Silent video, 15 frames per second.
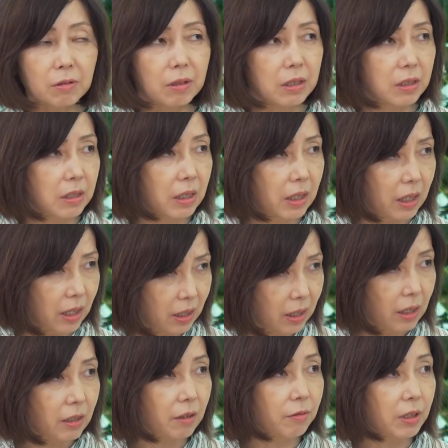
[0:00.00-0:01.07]
かしなきゃいけ
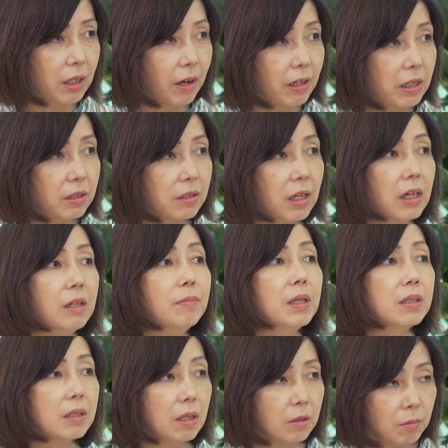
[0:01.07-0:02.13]
ないっていうふうに変わりつつあり
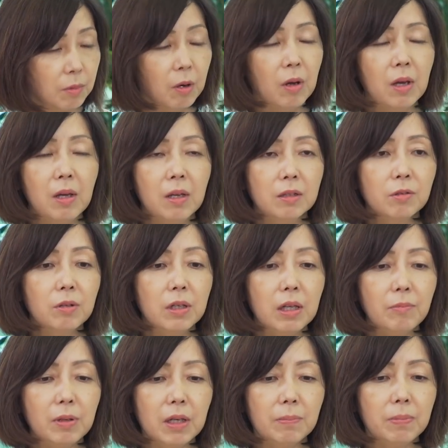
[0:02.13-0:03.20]
ますけども、それ
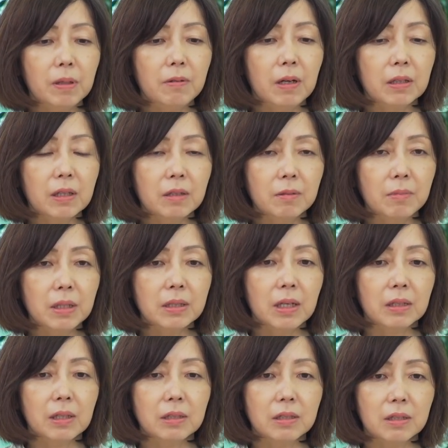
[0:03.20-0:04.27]
でもやっぱり
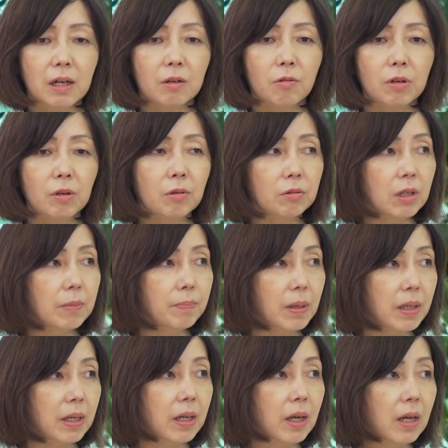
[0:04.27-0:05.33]
ワーキングマザーたちがこれほどやっ
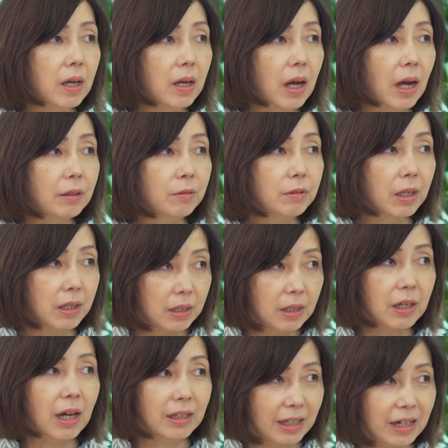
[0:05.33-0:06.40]
ぱりあのなか
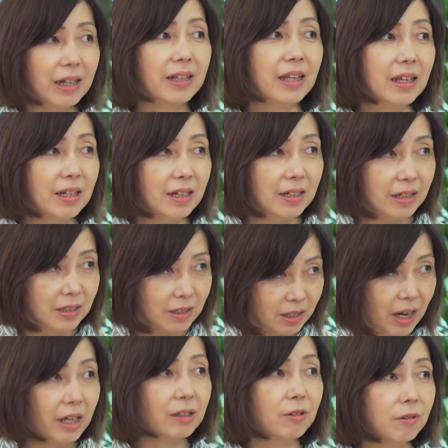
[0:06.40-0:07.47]
なか働きづ
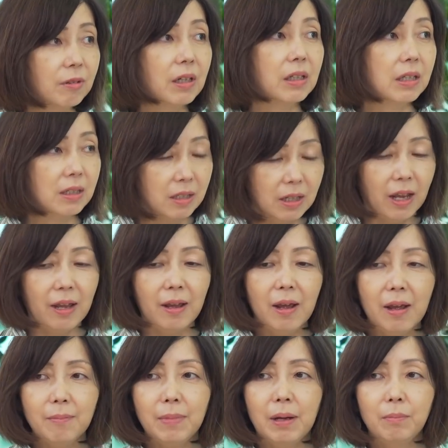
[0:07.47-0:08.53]
らいというかですね、
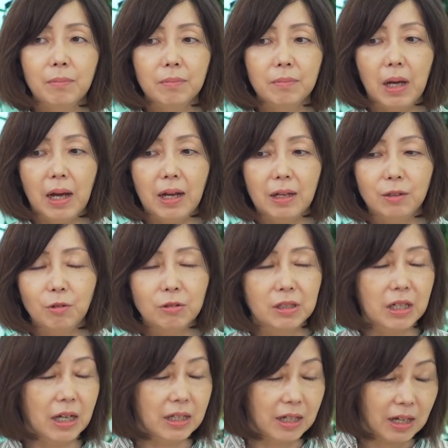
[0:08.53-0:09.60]
まあ幼
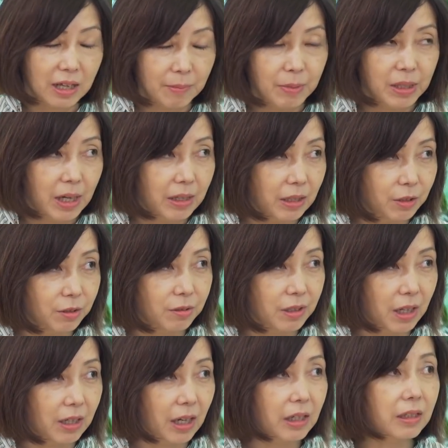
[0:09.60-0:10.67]
稚朝掛けみたいな習
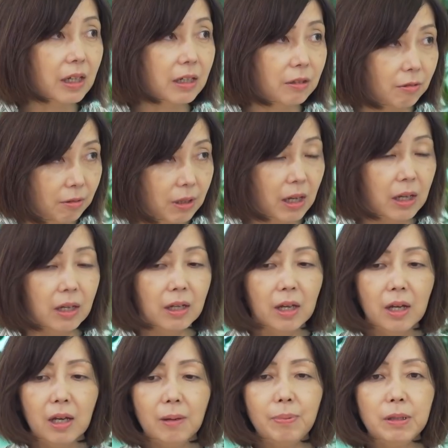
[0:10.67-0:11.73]
慣があったりとか、うんうん、
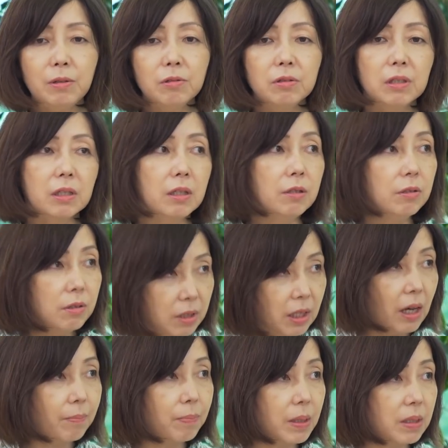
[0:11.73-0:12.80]
やっぱり夜に急
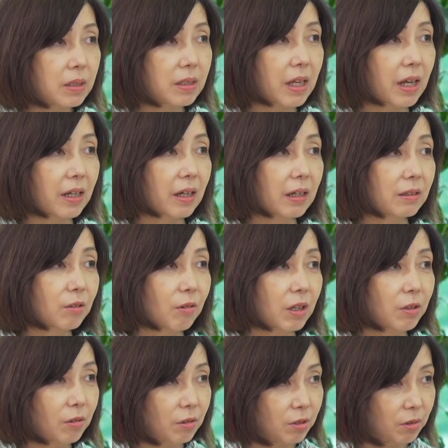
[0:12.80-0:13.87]
にやっぱり事件と
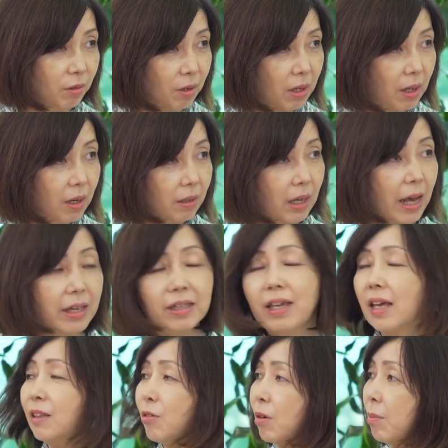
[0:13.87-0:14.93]
かいろいろその会
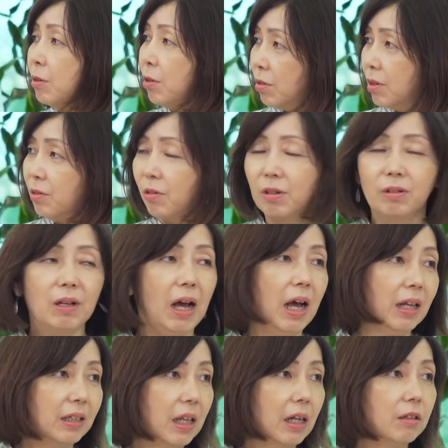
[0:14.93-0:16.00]
見とかも夜に、はい、
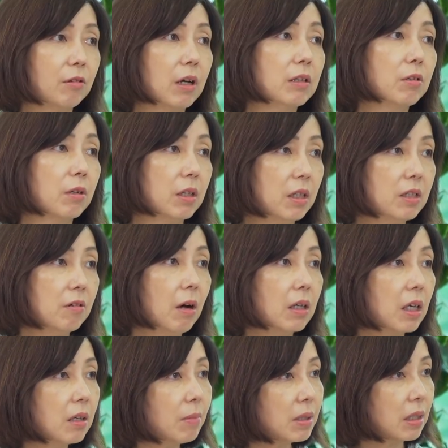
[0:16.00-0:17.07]
あったりとかいう時に、じゃあ
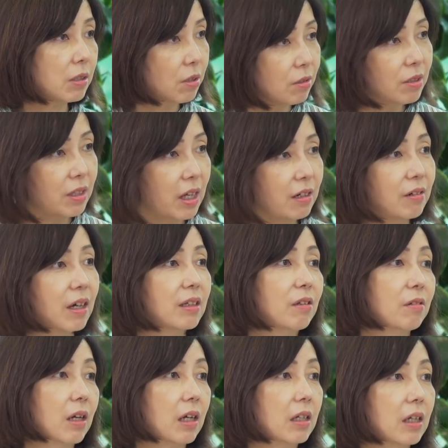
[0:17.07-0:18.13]
ワーキングマザーすぐ行けるかって
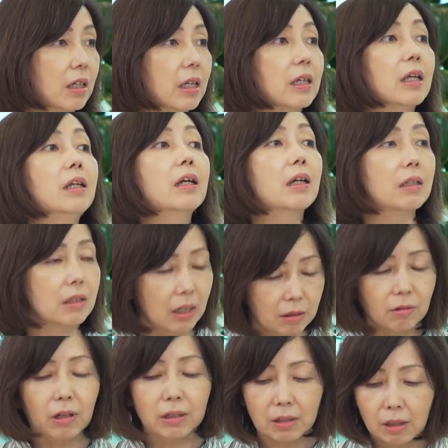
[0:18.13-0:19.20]
いう、なかなか行けなかったり
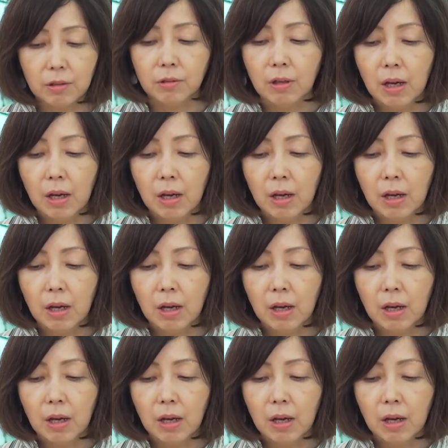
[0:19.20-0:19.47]
とかっていう、はい、